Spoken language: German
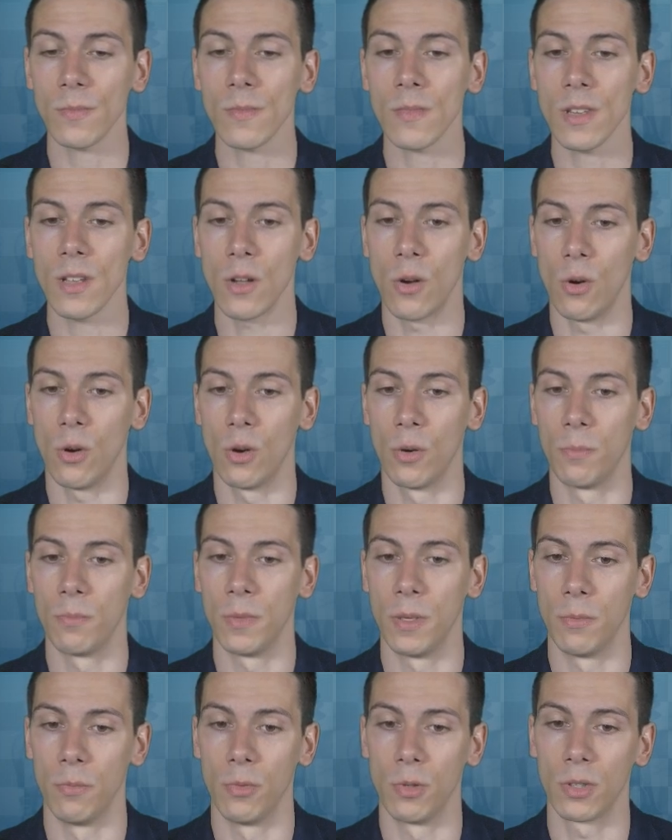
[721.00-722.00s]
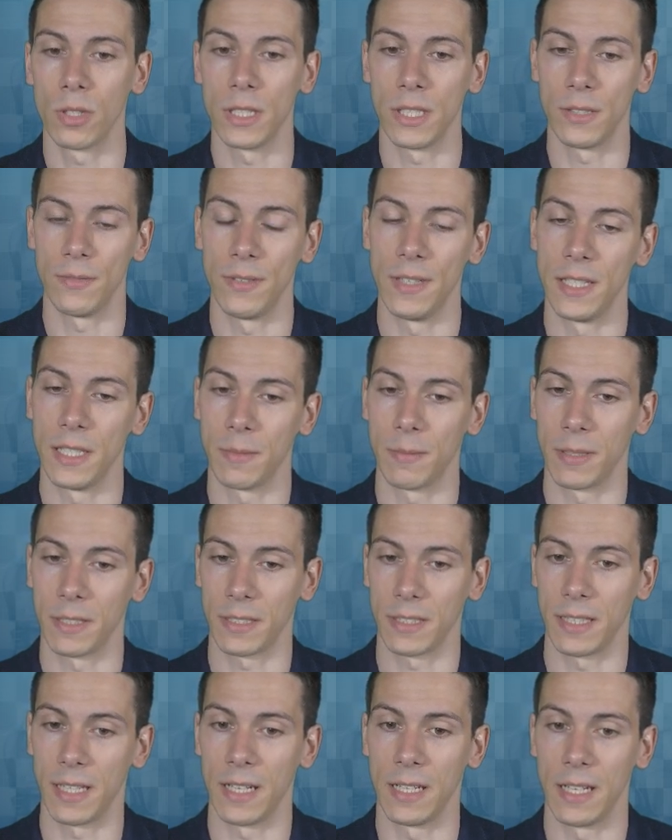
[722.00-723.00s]
um möglichst wenig
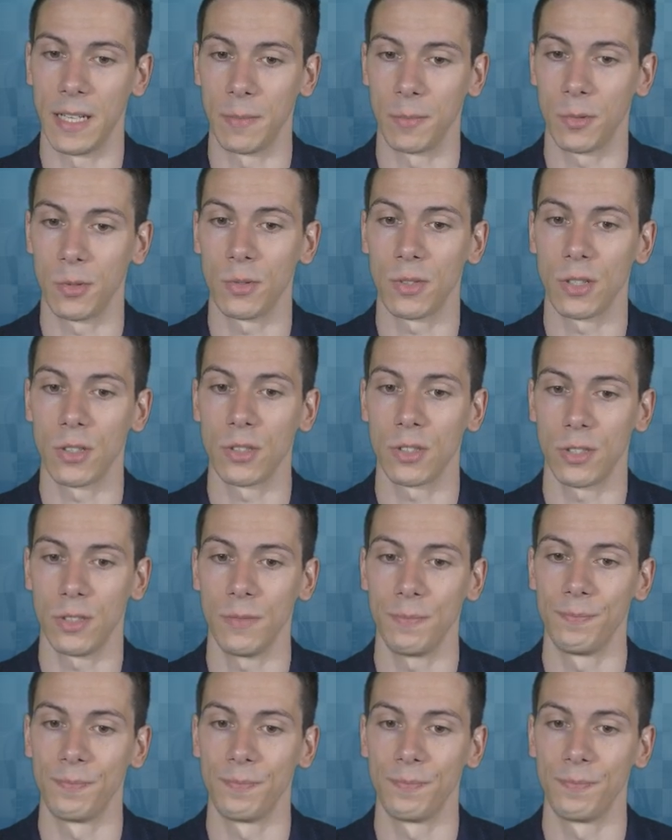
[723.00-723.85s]
Material abzutauschen.